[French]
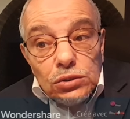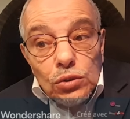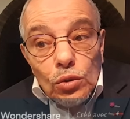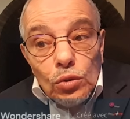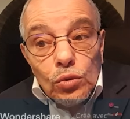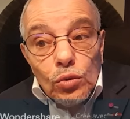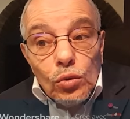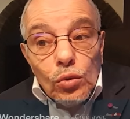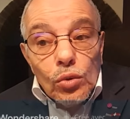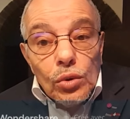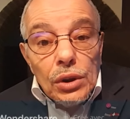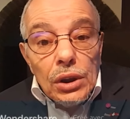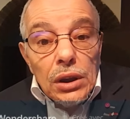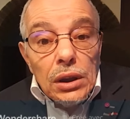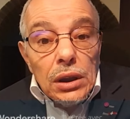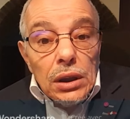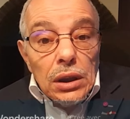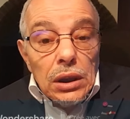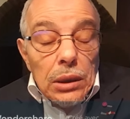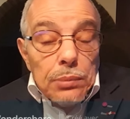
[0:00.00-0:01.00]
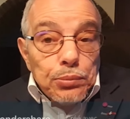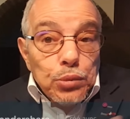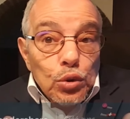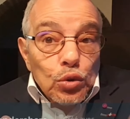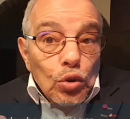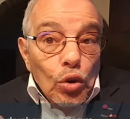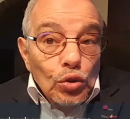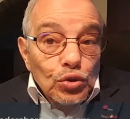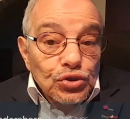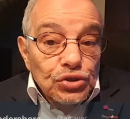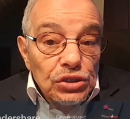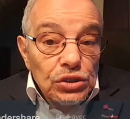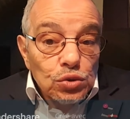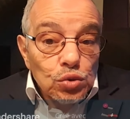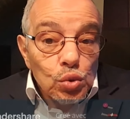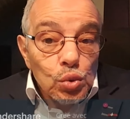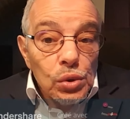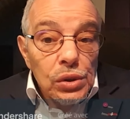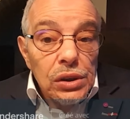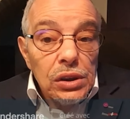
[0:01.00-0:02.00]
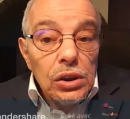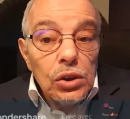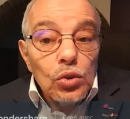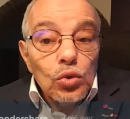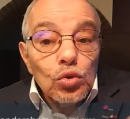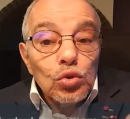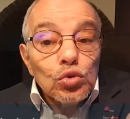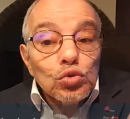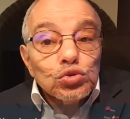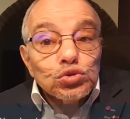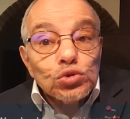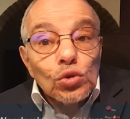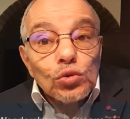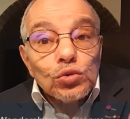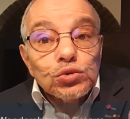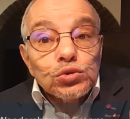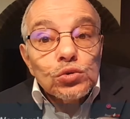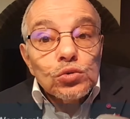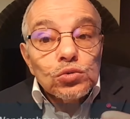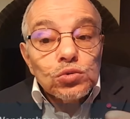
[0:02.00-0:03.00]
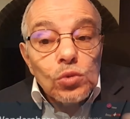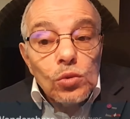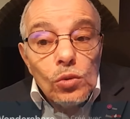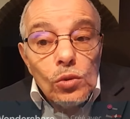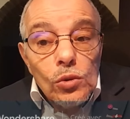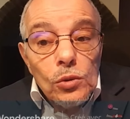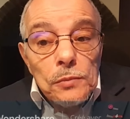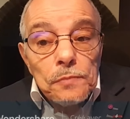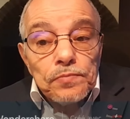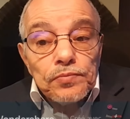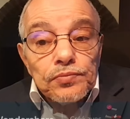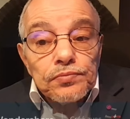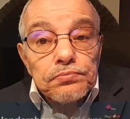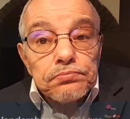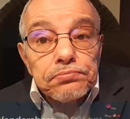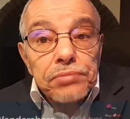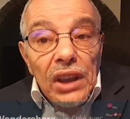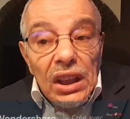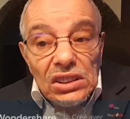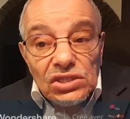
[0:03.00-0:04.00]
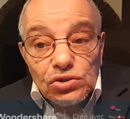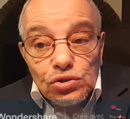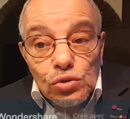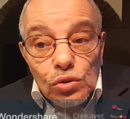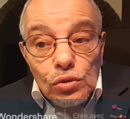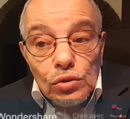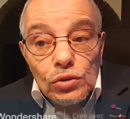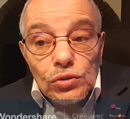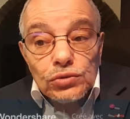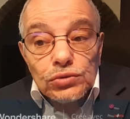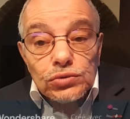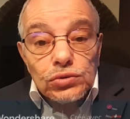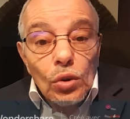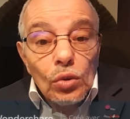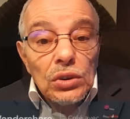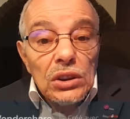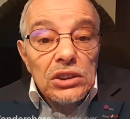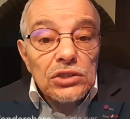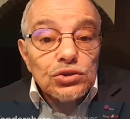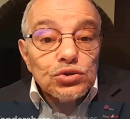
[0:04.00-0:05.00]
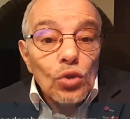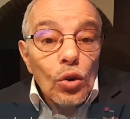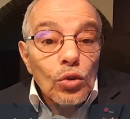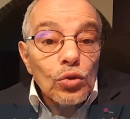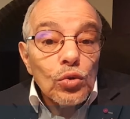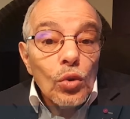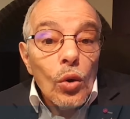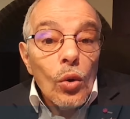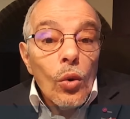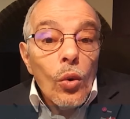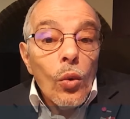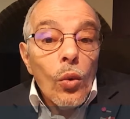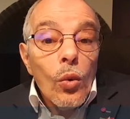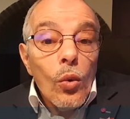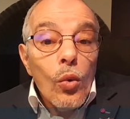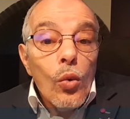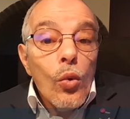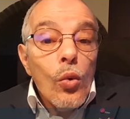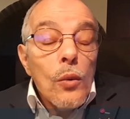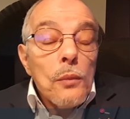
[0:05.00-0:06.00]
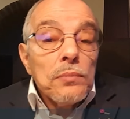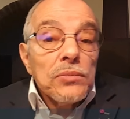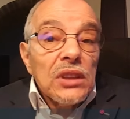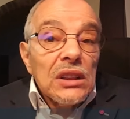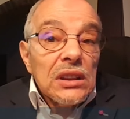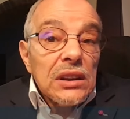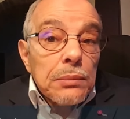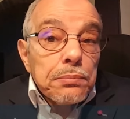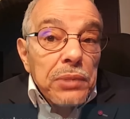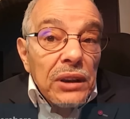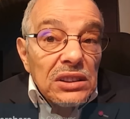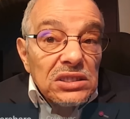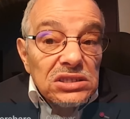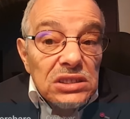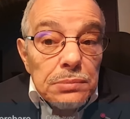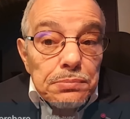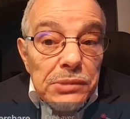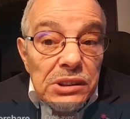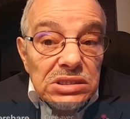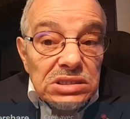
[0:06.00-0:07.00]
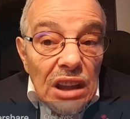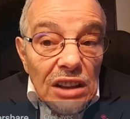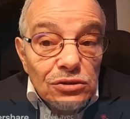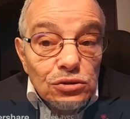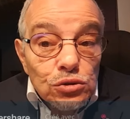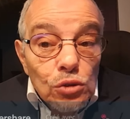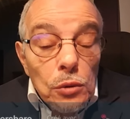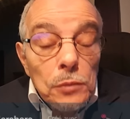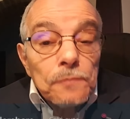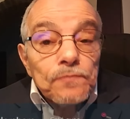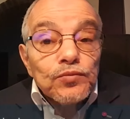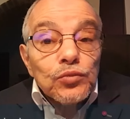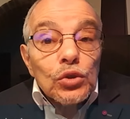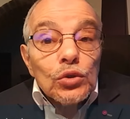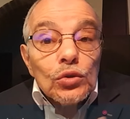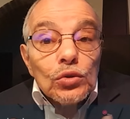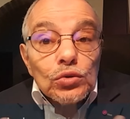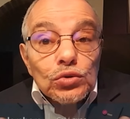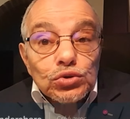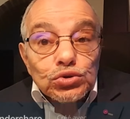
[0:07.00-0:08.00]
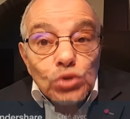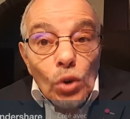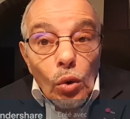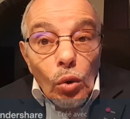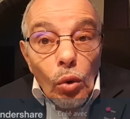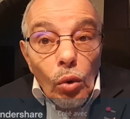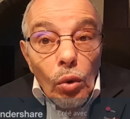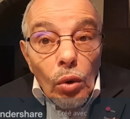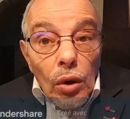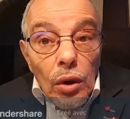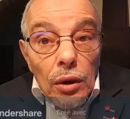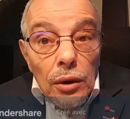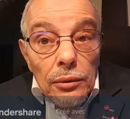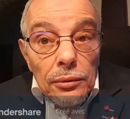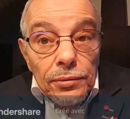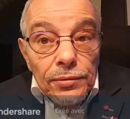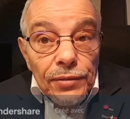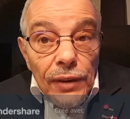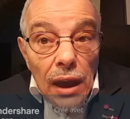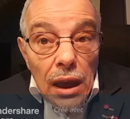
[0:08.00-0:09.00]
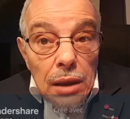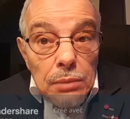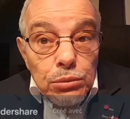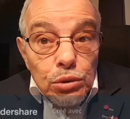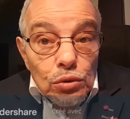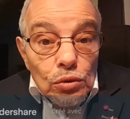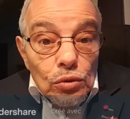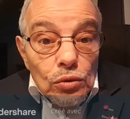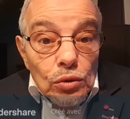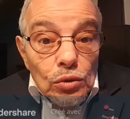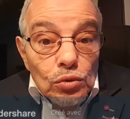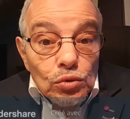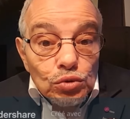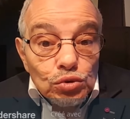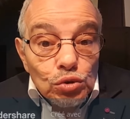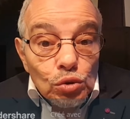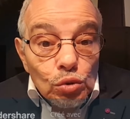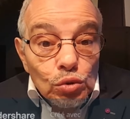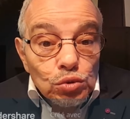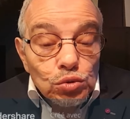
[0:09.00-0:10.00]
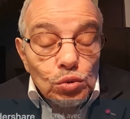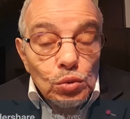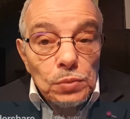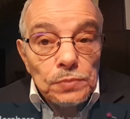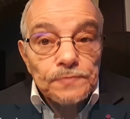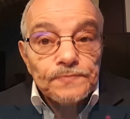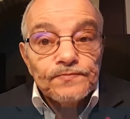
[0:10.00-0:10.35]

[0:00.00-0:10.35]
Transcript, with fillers: de l'eau et peut constituer une source d'eau précieuse dans les zones où les précipitations sont faibles surtout.